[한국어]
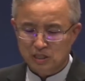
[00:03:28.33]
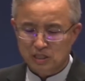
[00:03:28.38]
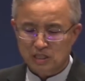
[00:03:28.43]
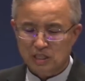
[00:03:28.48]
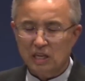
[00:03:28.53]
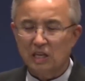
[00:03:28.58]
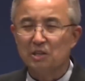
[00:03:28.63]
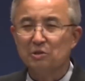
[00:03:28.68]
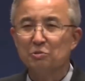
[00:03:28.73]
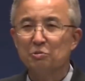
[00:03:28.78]

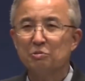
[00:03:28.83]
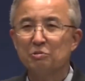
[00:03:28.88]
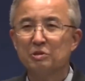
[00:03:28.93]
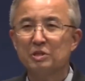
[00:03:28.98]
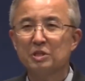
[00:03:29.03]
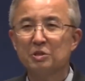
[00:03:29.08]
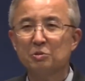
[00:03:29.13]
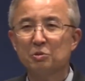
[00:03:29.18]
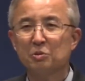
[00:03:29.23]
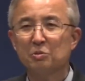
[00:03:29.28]
예수
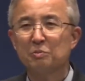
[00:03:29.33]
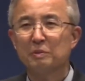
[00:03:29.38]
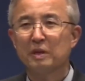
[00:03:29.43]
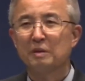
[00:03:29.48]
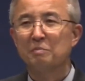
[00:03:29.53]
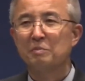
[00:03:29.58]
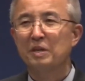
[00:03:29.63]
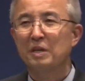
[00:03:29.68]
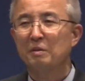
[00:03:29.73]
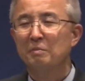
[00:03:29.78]
그리스도로
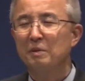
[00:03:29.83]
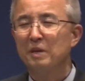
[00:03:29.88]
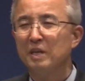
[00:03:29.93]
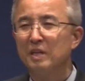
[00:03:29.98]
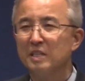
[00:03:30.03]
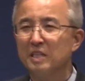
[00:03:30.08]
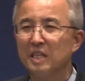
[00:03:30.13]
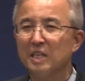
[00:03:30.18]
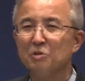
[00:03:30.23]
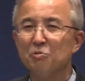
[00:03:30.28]

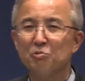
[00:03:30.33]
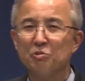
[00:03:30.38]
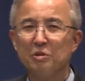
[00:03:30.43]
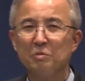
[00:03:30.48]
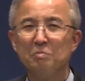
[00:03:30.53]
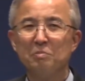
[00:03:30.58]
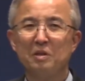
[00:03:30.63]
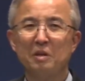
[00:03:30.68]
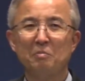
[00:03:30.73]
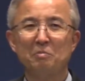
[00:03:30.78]
말미암아
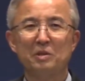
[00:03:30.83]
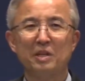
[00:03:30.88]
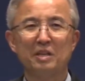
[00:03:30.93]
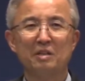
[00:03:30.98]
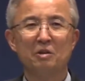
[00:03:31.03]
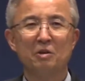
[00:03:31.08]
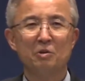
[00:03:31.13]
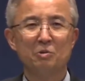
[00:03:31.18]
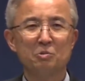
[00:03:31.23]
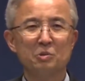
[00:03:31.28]
예수님 때문에
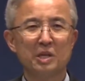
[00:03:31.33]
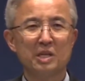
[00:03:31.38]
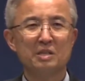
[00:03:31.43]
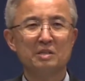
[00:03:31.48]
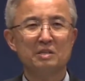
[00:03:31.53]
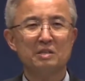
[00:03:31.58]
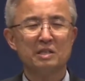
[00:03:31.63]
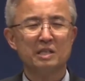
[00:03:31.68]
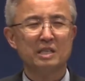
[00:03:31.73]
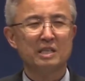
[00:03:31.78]

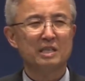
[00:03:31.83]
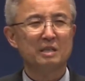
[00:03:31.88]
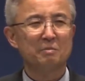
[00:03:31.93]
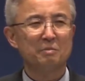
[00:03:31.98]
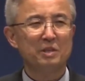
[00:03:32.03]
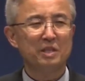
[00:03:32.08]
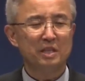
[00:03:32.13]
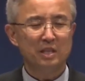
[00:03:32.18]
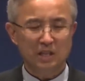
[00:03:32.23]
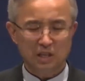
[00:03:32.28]
거룩한
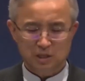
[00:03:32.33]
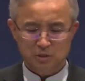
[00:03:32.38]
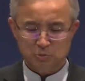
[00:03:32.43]
사람이